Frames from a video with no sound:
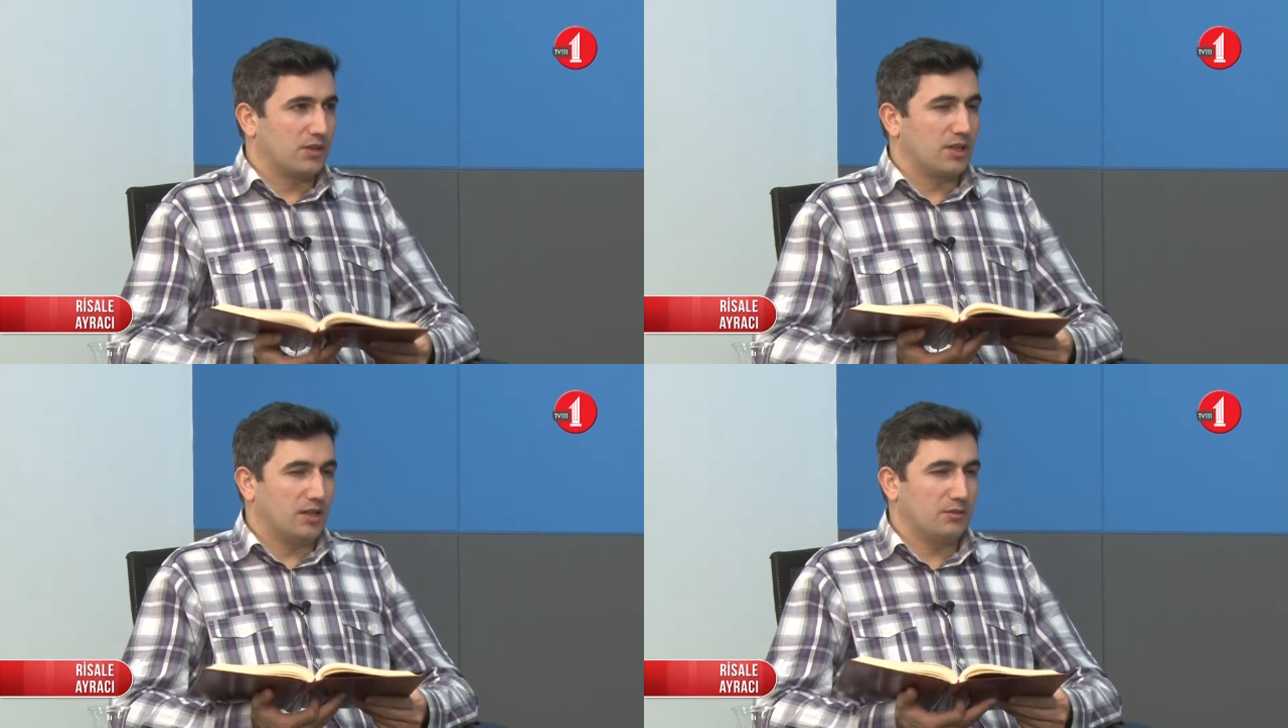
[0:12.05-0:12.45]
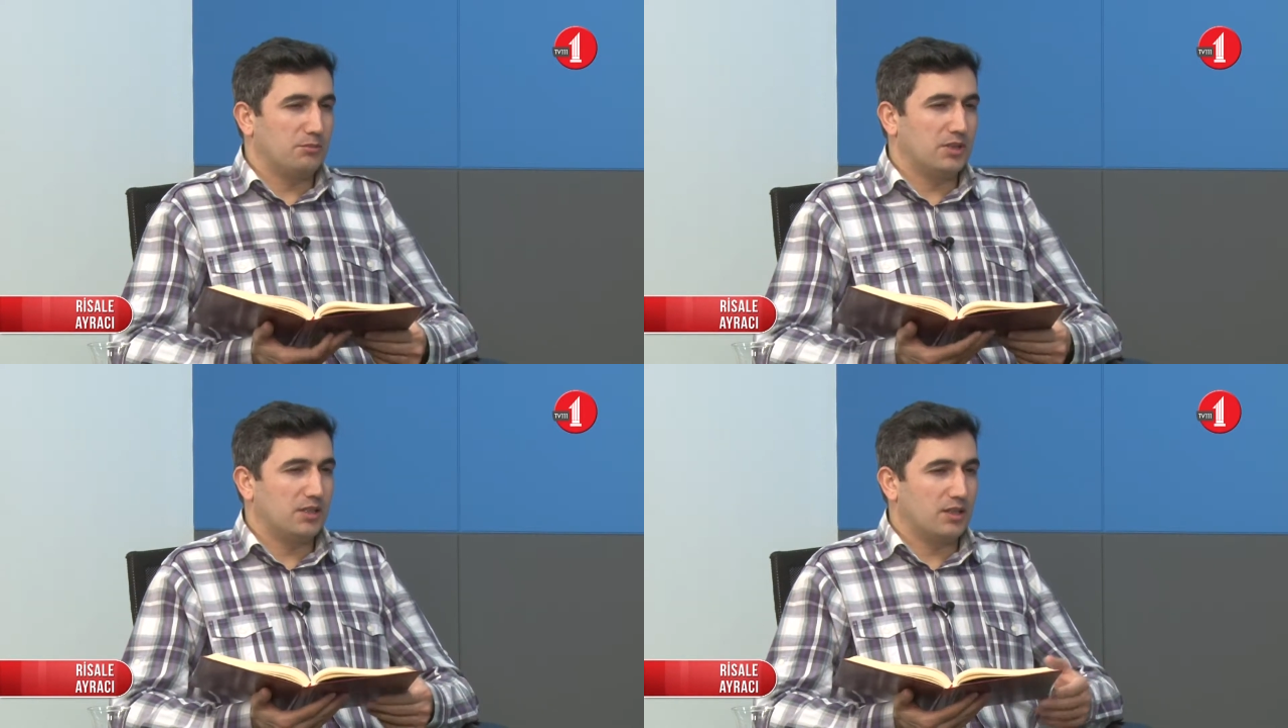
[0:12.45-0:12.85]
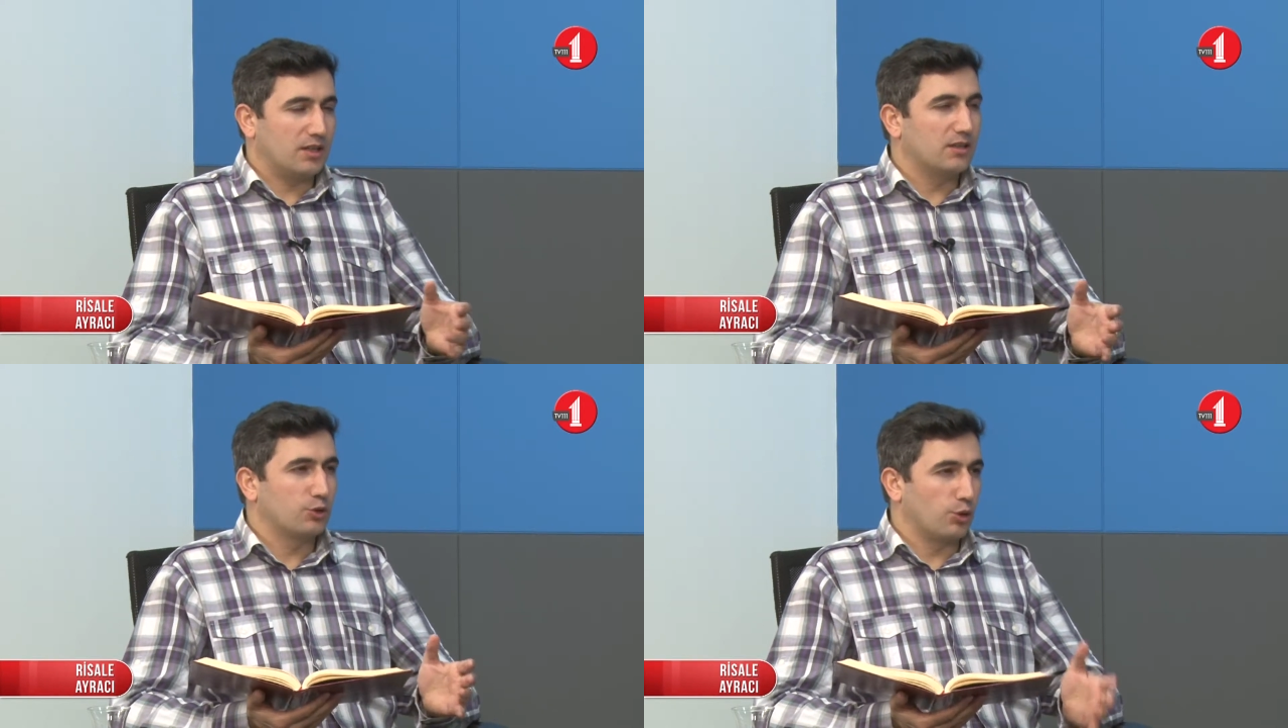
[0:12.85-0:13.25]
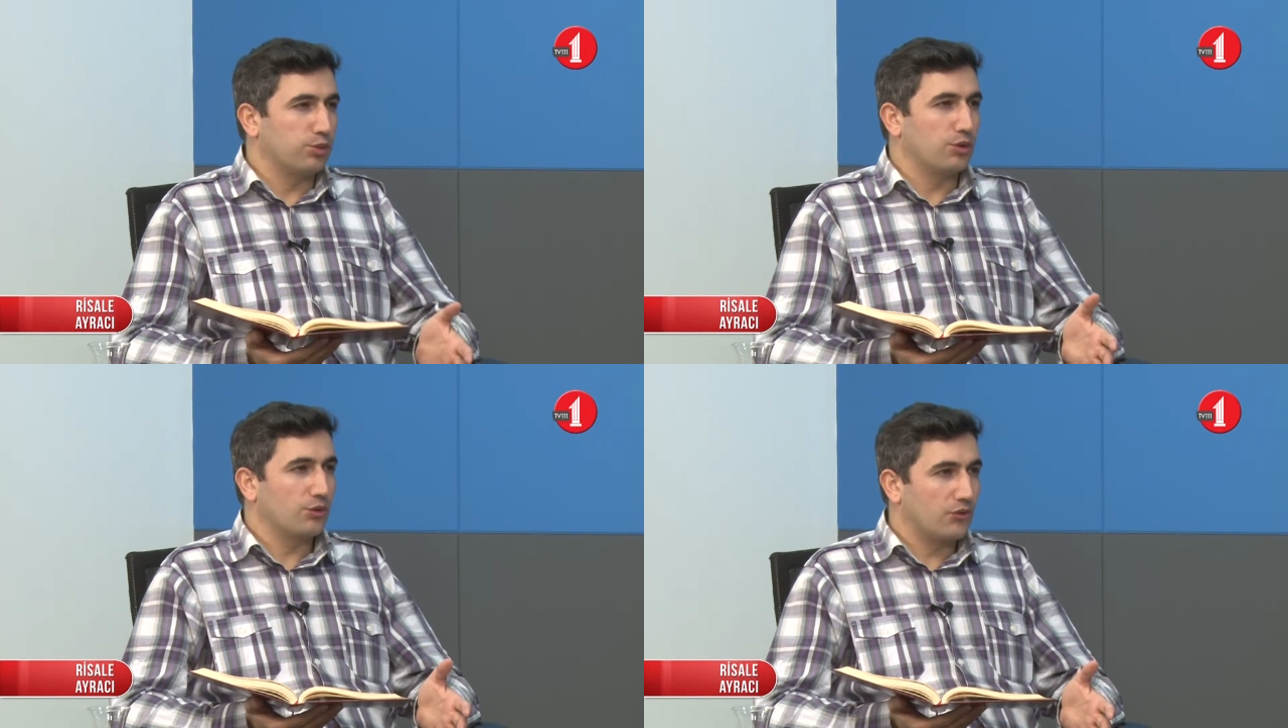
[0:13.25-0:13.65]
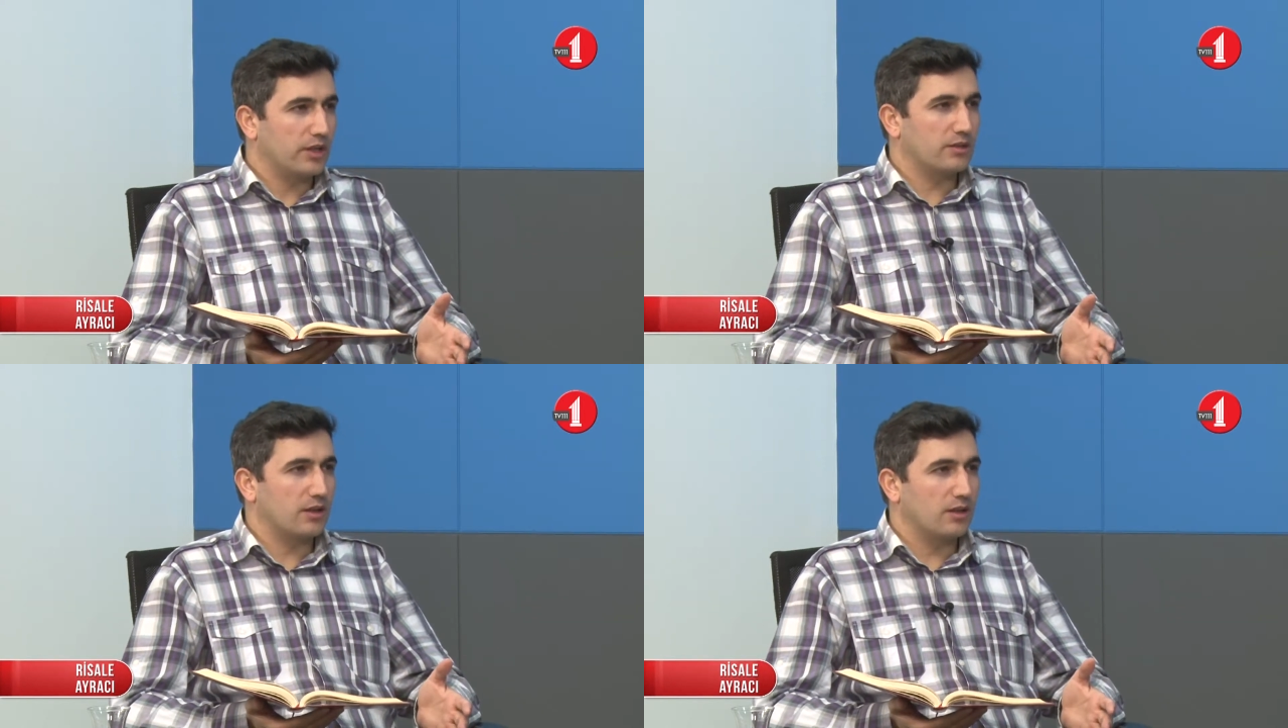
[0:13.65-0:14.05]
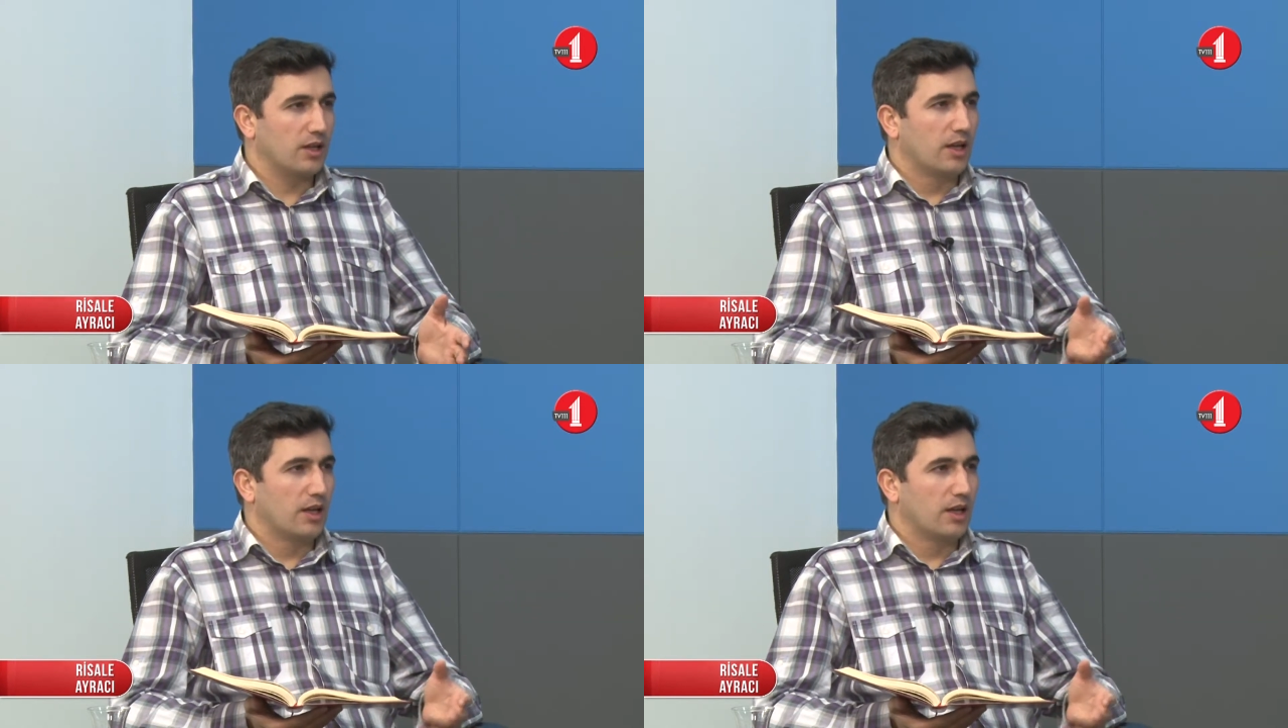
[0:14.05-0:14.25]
Yani bir yerde topluluk varsa